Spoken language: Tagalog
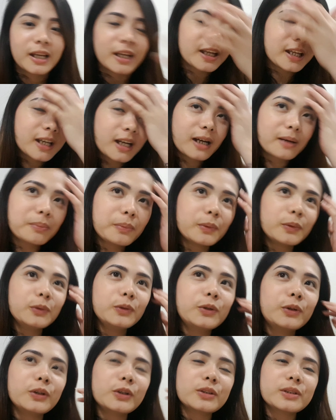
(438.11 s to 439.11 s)

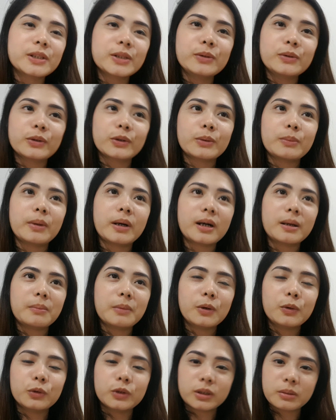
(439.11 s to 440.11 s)
I-upload ko yun siguro baka
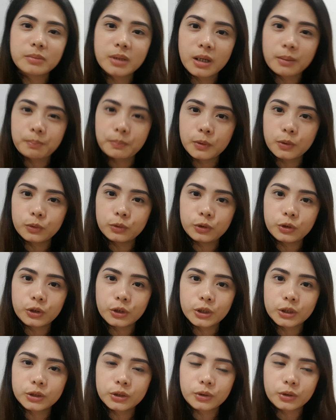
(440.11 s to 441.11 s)
maunang ma-upload
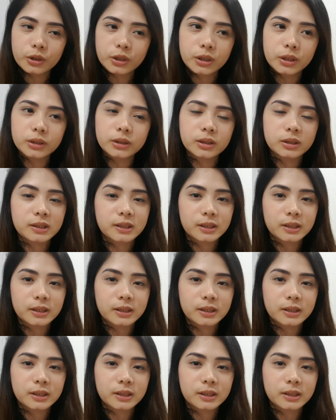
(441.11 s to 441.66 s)
yun or